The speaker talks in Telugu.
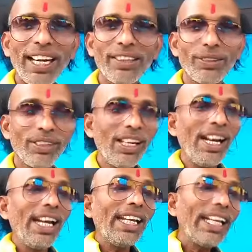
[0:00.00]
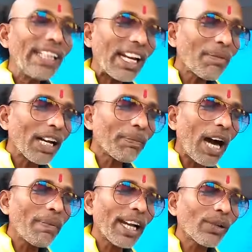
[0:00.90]
పర్లేదు ఈ నెల మన
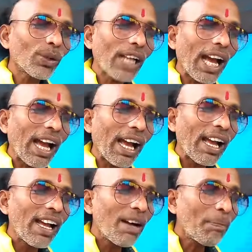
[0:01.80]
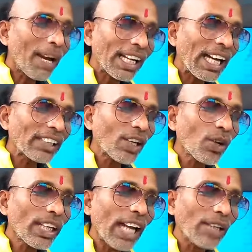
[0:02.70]
బాబాయ్ కోట మన
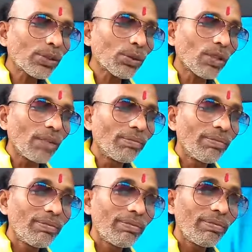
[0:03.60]
ఖాతాలోకి రాసుకుందాం